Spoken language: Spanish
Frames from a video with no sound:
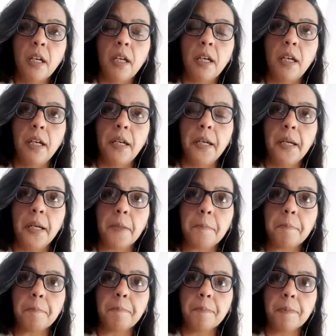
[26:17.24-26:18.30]

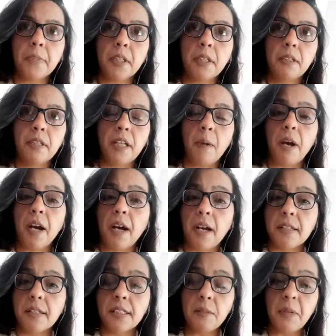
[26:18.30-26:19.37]
em,
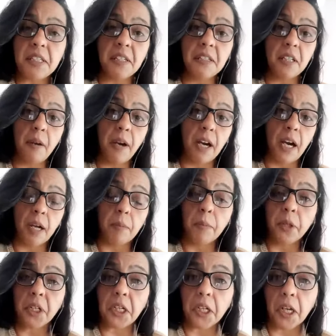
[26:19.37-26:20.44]
trabajar. Si vas a trabajar,
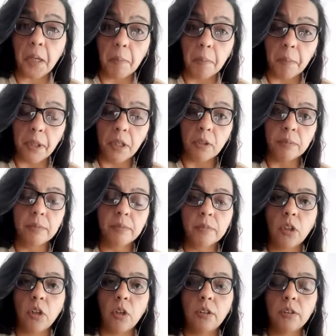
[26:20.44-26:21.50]
por ejemplo,
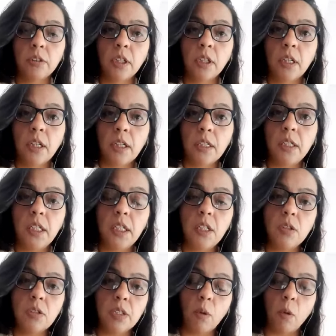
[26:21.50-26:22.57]
con
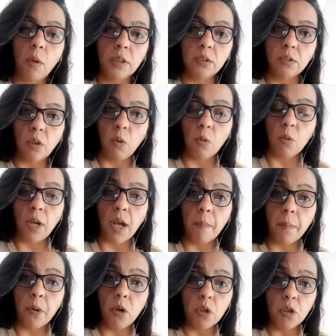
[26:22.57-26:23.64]
niños en cuanto a un
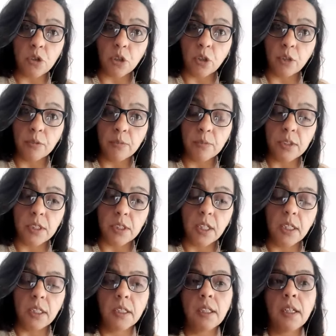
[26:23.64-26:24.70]
apoyo,
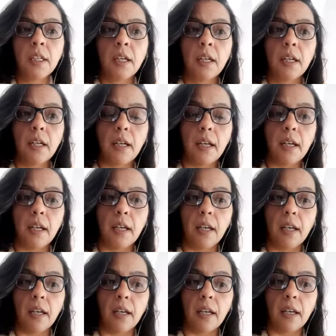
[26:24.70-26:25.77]
¿sí?
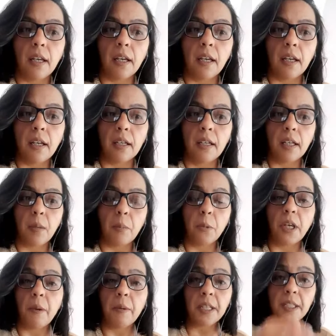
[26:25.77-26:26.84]
Eh, que
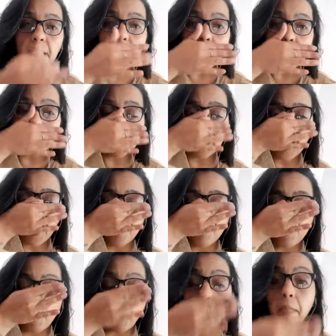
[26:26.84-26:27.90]
pueda brindarse
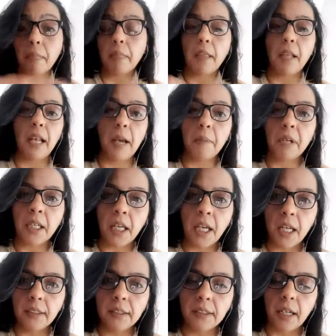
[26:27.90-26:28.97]
la
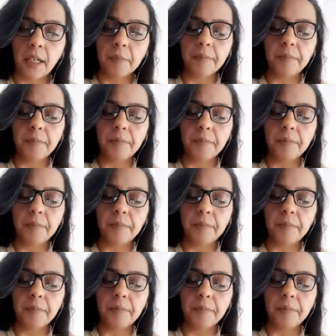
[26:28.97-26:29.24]
merienda,